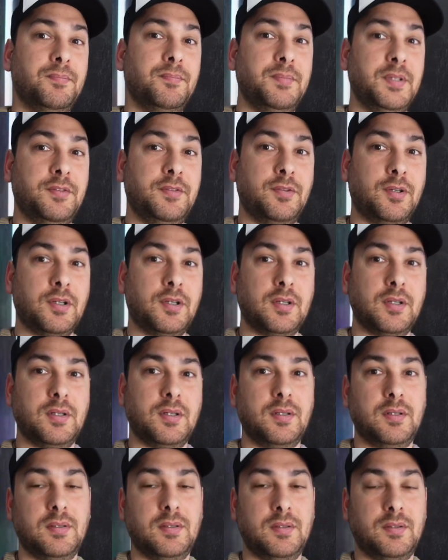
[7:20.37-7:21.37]
Mittwoch
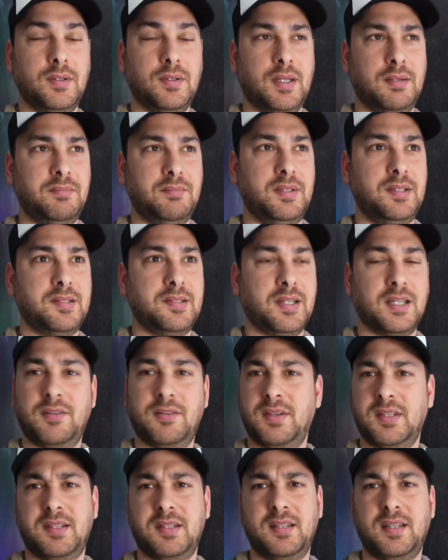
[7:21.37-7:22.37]
oder am Dienstag.
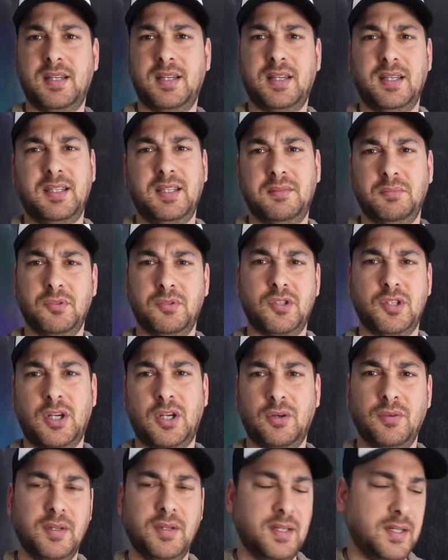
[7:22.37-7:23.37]
Ich weiß es leider gar nicht. Ich muss
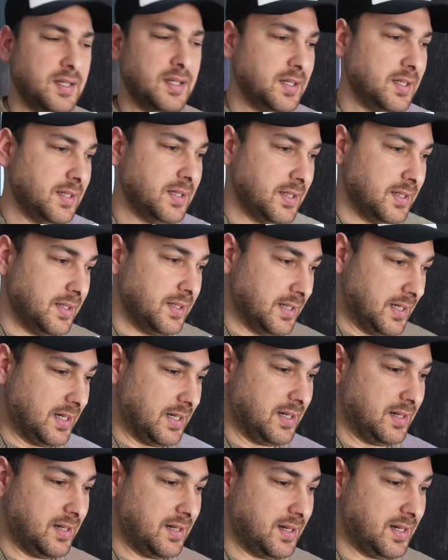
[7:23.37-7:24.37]
schauen. Ja,
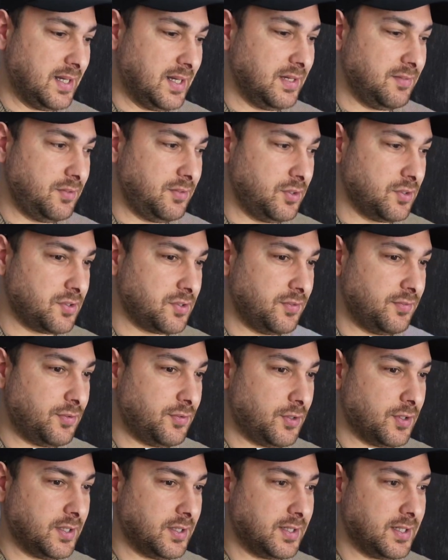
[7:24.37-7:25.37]
alle Videos sind
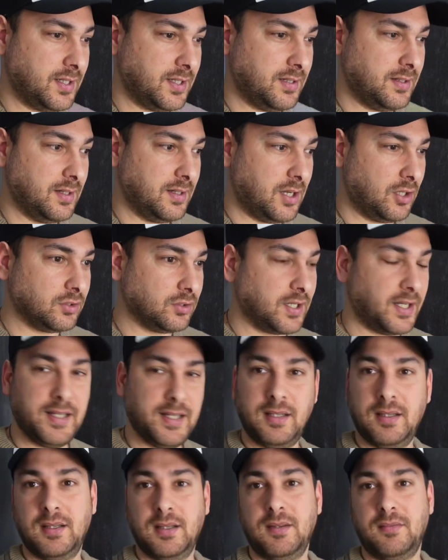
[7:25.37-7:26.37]
vorgedreht. Haut
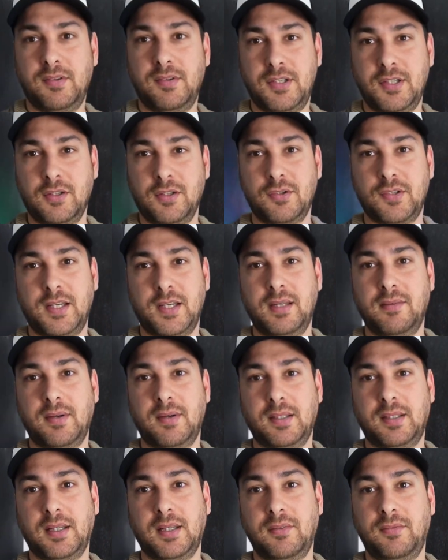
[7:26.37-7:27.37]
rein. Wir sehen uns bei einem
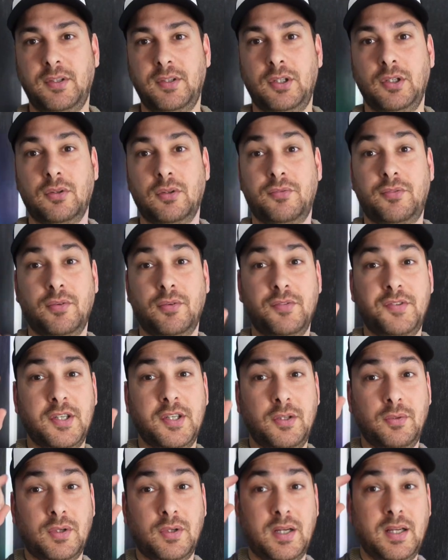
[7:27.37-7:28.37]
weiteren Video um
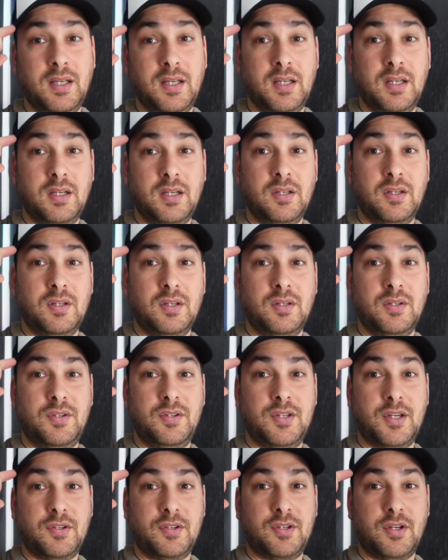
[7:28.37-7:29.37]
15 Uhr.
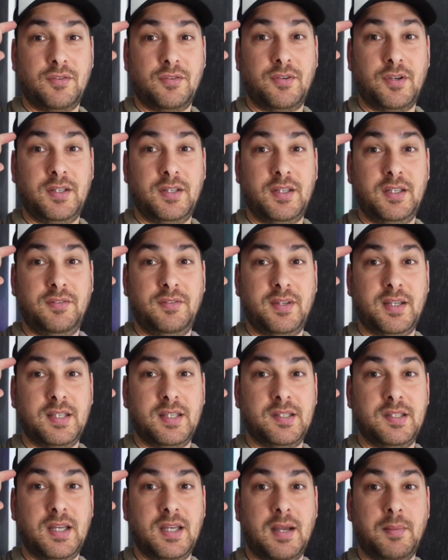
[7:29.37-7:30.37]
Ciao, ciao, Freunde. Nicht
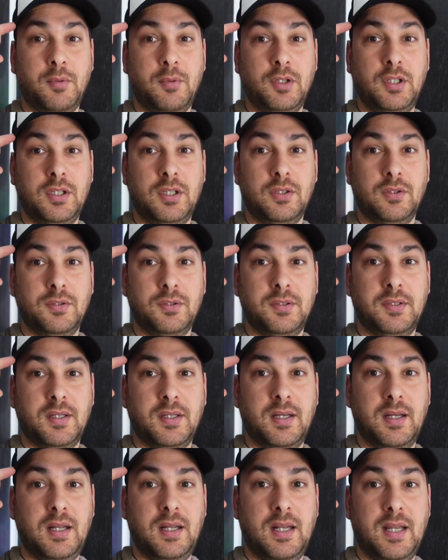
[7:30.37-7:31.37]
vergessen, abonnieren und
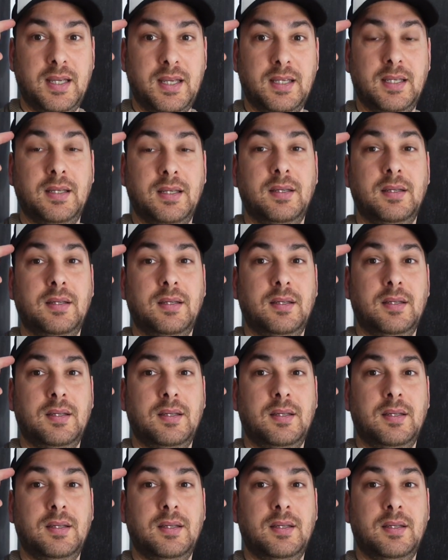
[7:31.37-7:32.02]
liken.